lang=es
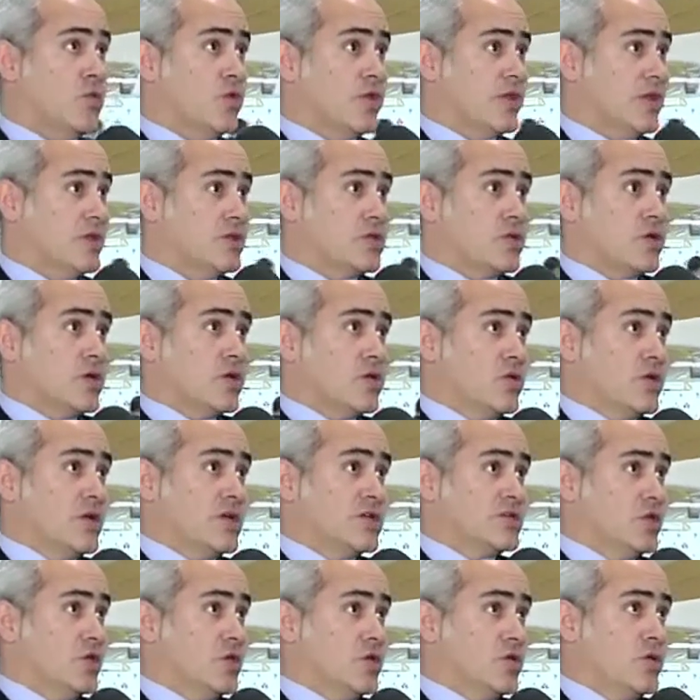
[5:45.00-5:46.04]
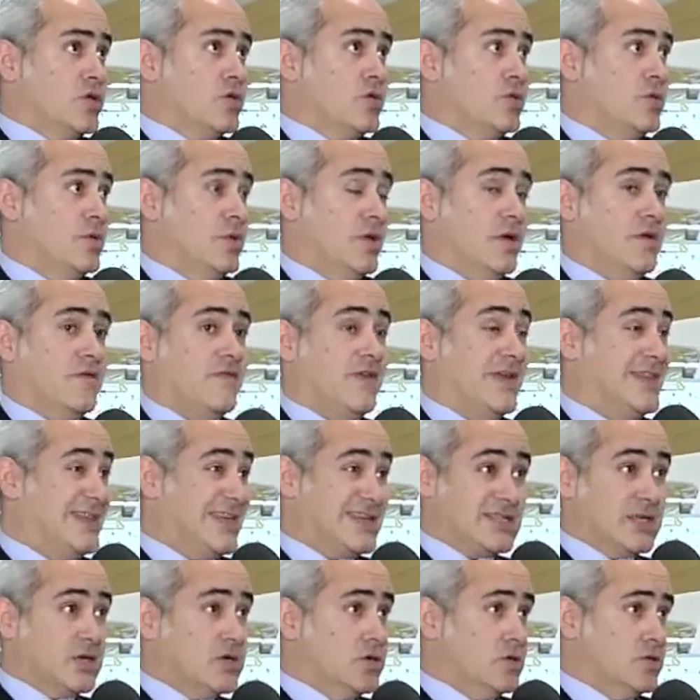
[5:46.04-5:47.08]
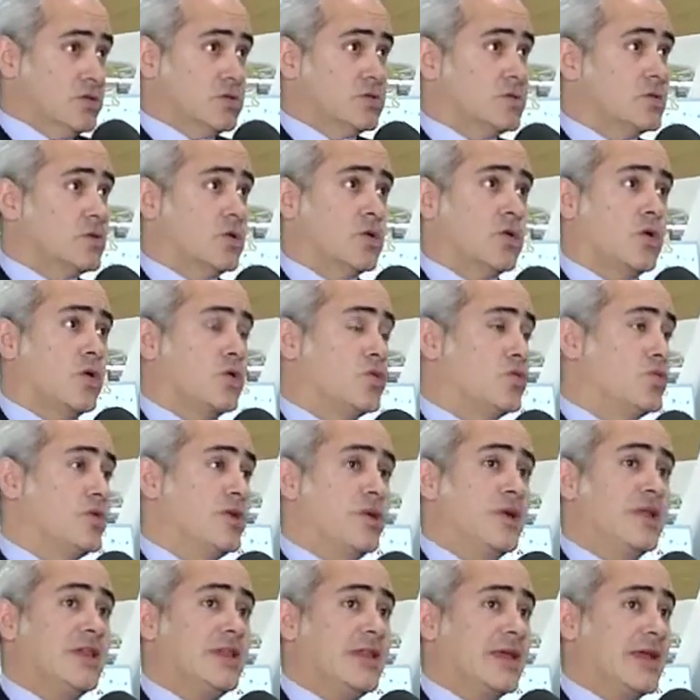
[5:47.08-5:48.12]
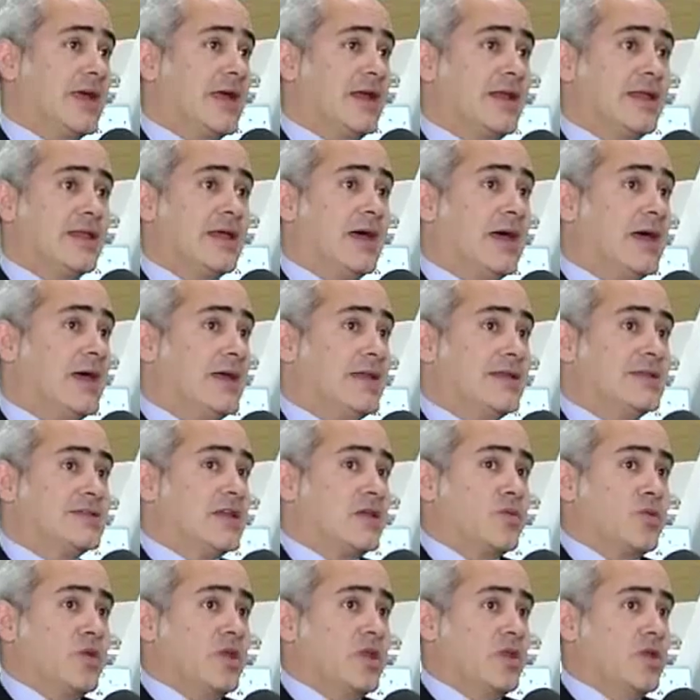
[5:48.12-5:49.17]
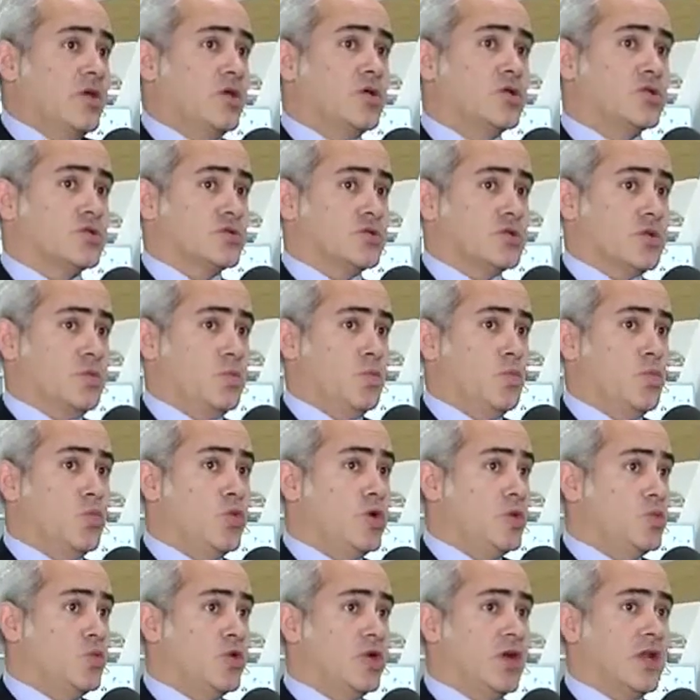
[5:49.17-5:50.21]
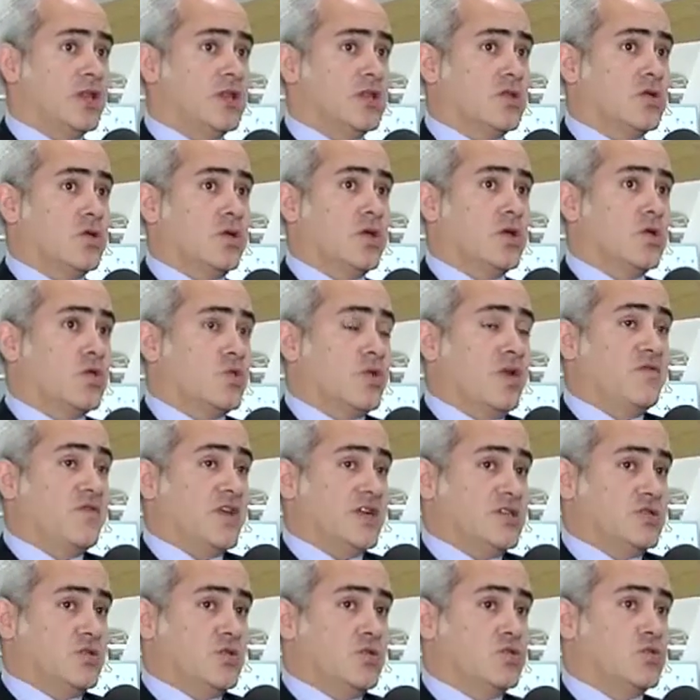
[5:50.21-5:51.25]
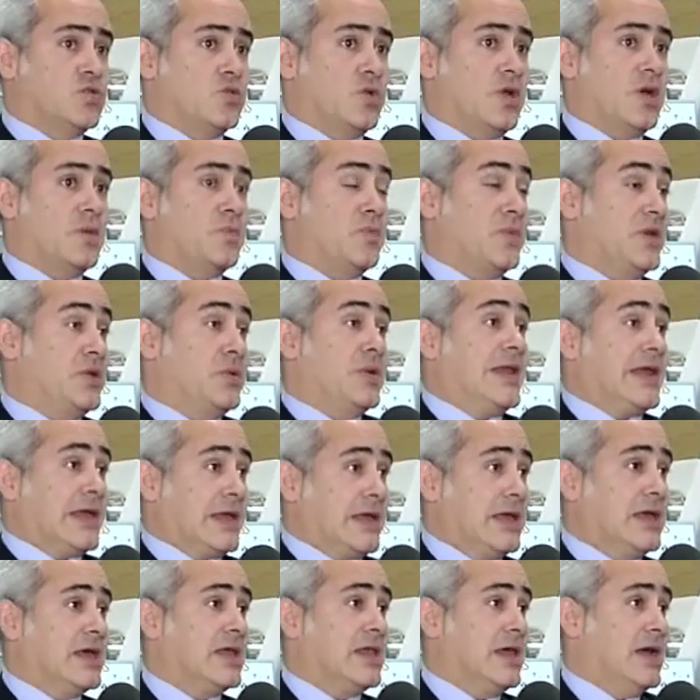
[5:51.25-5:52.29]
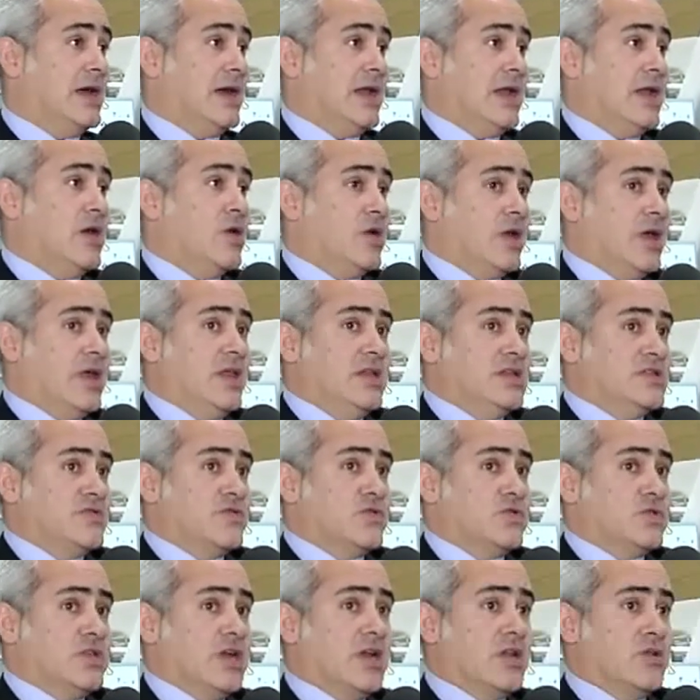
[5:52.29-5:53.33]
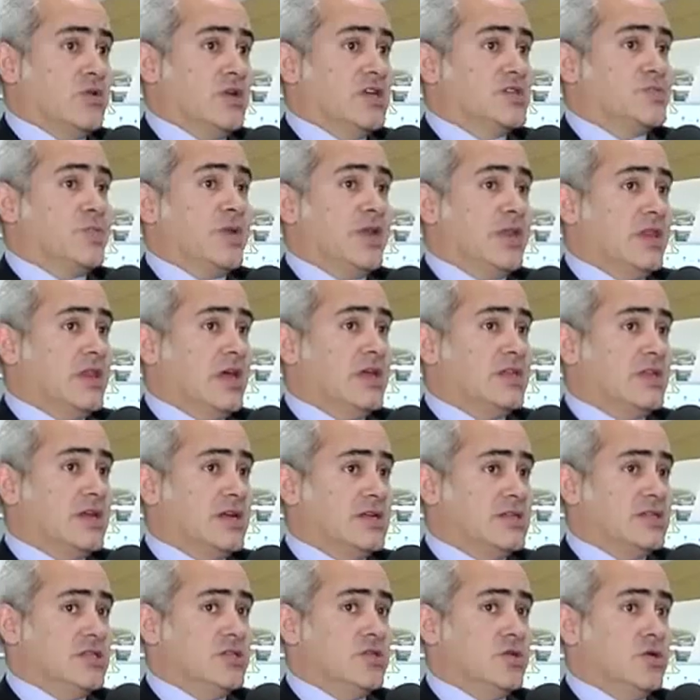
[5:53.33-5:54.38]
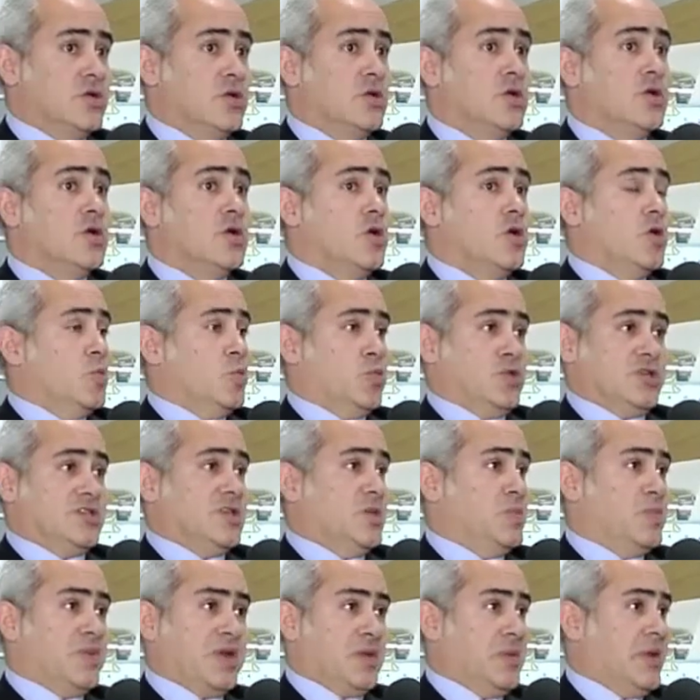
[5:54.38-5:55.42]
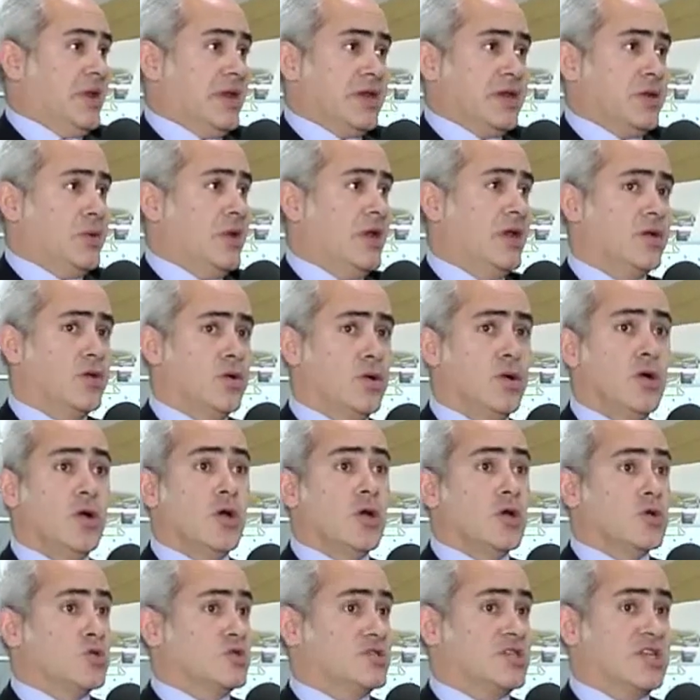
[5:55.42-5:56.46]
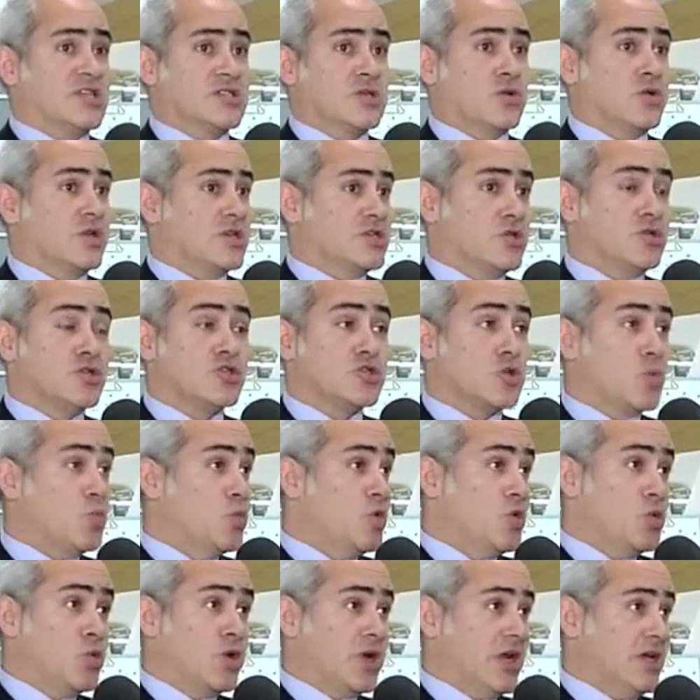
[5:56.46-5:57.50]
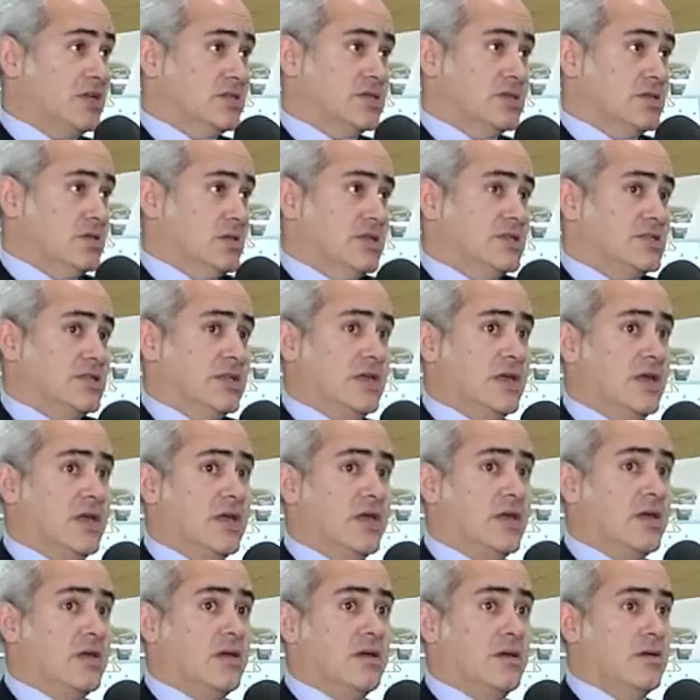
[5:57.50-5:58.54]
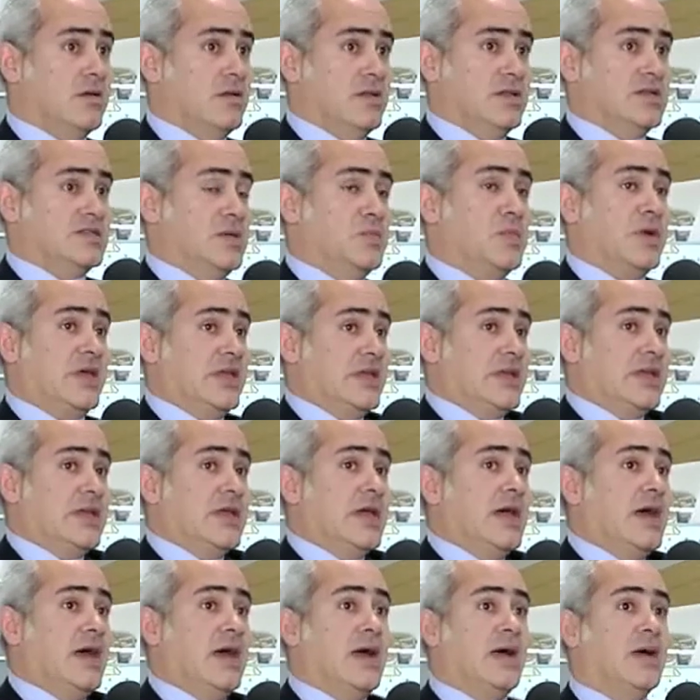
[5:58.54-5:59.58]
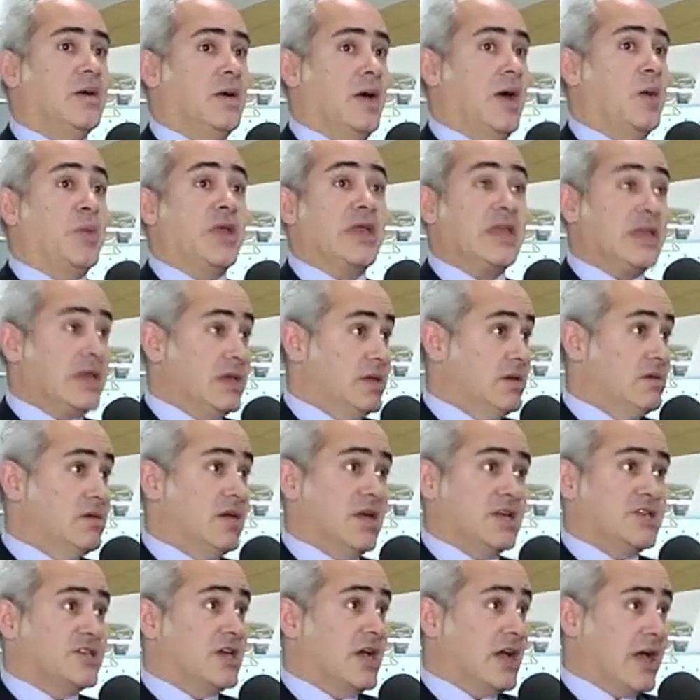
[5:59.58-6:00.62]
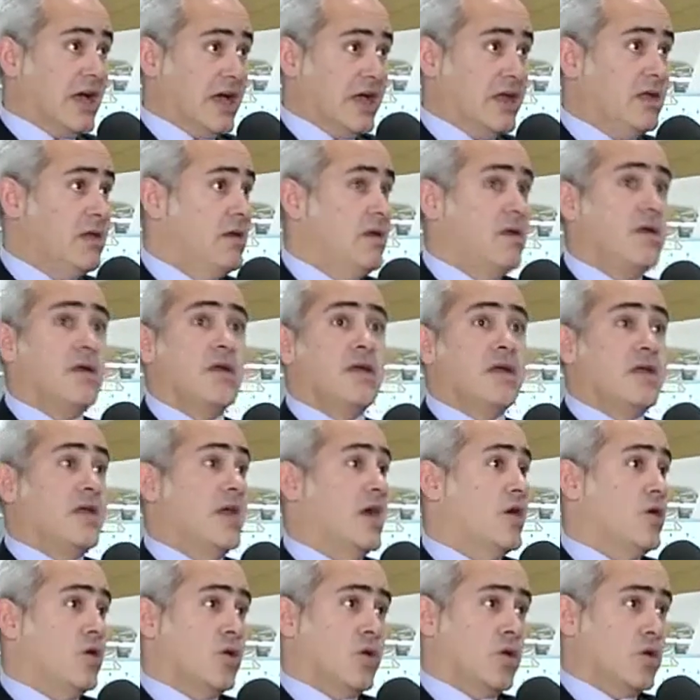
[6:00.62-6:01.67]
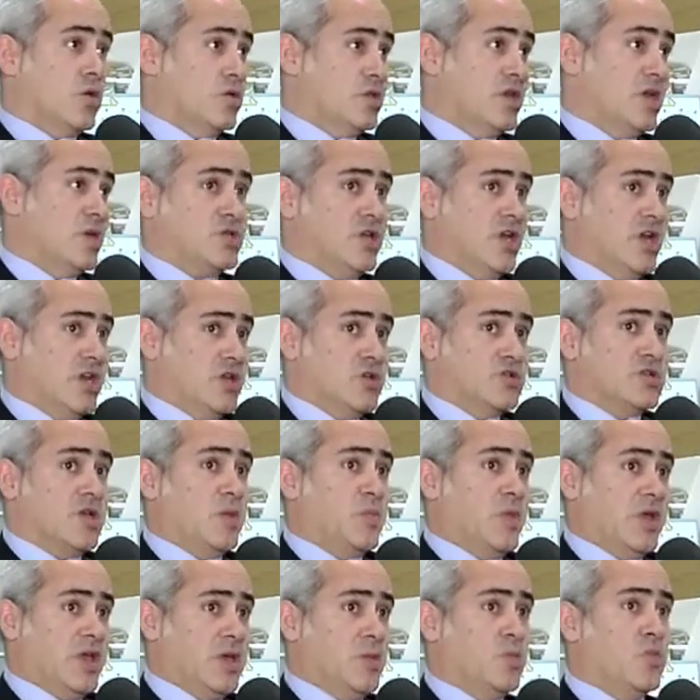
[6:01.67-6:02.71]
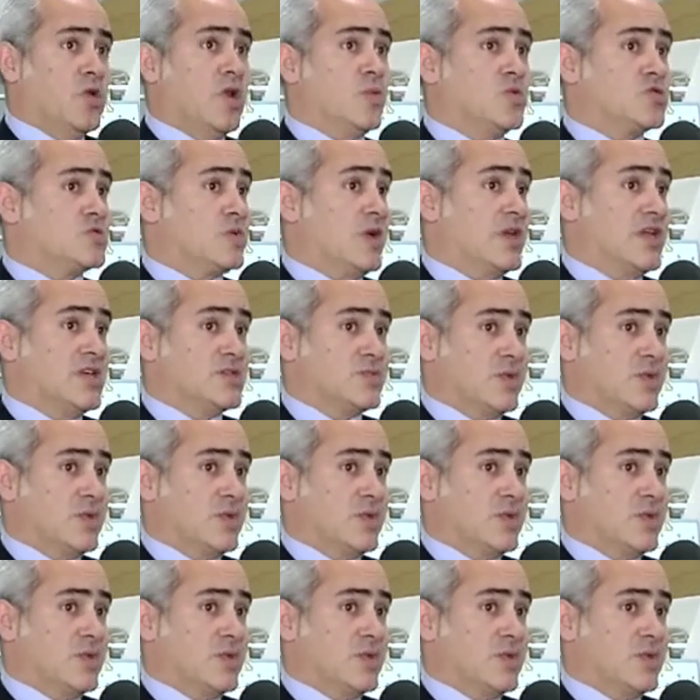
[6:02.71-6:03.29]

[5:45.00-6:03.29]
un centro de conexión fantástico, con un nivel de calidad en servicios muy muy alto y con una infraestructura privilegiada a la hora de disfrutar de una experiencia de tránsito pues de primer nivel. ¿no? Nuestras conexiones son muy buenas desde, desde Madrid a, Pekín, a Shanghái y a Hong Kong. Tenemos diarios, a Pekín volamos varias